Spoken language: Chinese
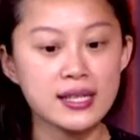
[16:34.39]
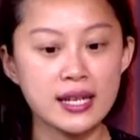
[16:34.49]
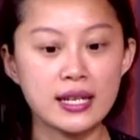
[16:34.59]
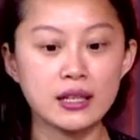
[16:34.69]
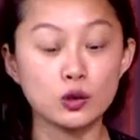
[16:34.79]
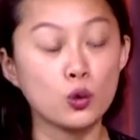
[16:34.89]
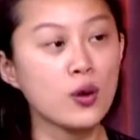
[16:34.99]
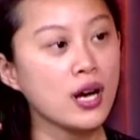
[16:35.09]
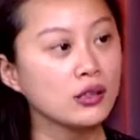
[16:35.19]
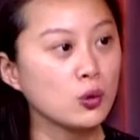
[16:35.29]
建一个多
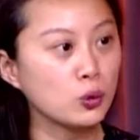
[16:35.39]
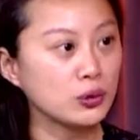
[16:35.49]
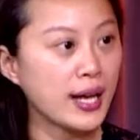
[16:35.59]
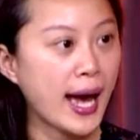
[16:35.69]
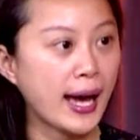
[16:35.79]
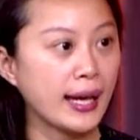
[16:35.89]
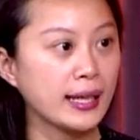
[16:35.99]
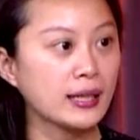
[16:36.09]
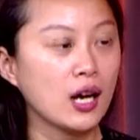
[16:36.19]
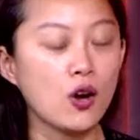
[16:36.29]
高的舞
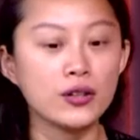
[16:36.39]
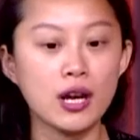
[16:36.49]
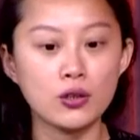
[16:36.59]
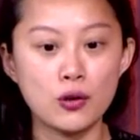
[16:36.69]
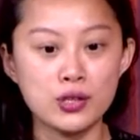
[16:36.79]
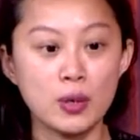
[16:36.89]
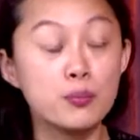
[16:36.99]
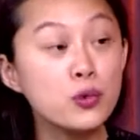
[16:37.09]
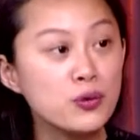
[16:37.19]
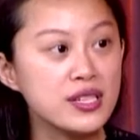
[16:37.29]
台，然后要有什么
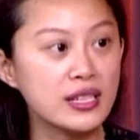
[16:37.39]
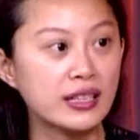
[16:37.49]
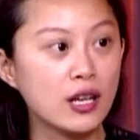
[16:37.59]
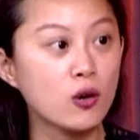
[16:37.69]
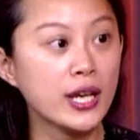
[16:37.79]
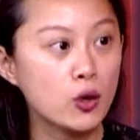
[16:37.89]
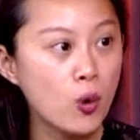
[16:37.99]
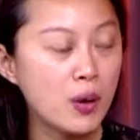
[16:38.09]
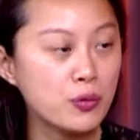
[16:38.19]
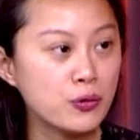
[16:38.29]
布景，要可以
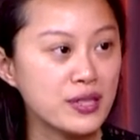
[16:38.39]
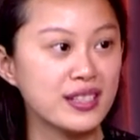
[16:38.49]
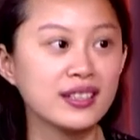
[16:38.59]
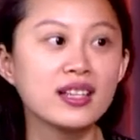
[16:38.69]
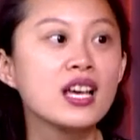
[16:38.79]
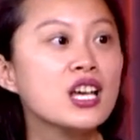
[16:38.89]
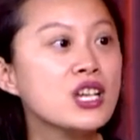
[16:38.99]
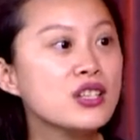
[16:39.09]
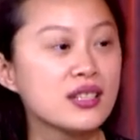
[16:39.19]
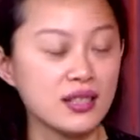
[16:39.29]
挂布景，
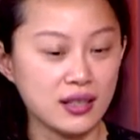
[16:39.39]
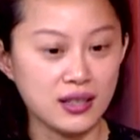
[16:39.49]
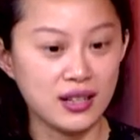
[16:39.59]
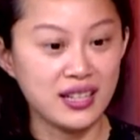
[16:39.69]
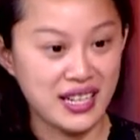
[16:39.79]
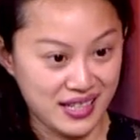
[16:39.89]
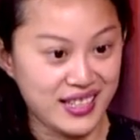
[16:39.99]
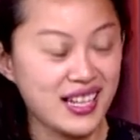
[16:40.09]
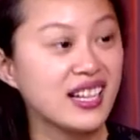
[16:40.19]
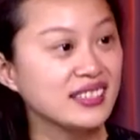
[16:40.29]
是一个也是一
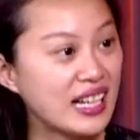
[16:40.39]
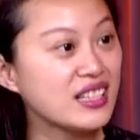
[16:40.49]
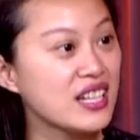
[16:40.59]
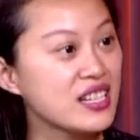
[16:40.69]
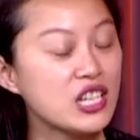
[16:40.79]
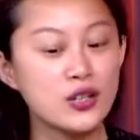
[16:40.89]
个很难得经验。